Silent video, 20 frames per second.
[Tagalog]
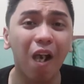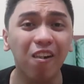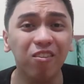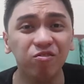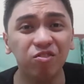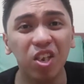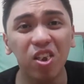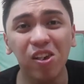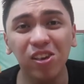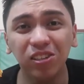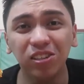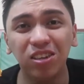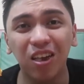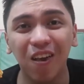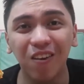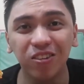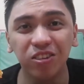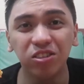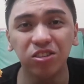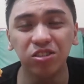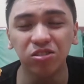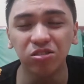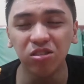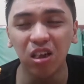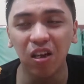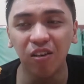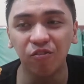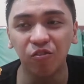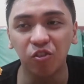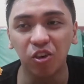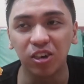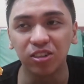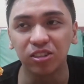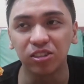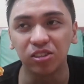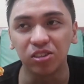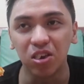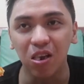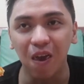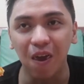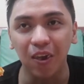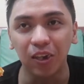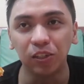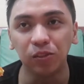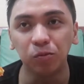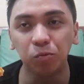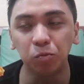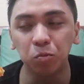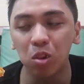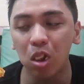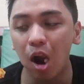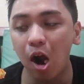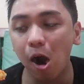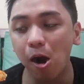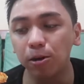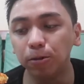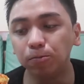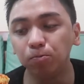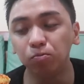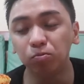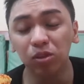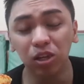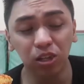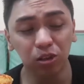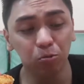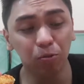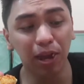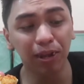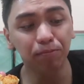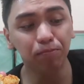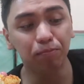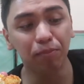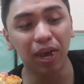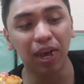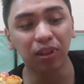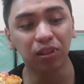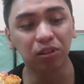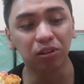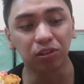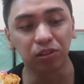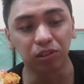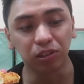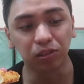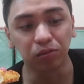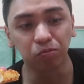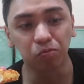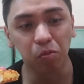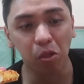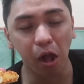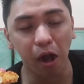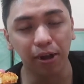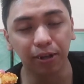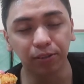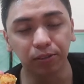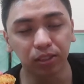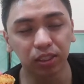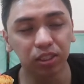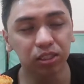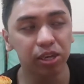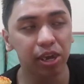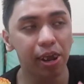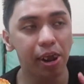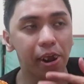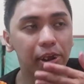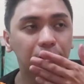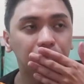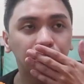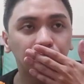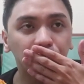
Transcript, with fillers: yung challenge daw, since tough crush niya, it went better. Kasi,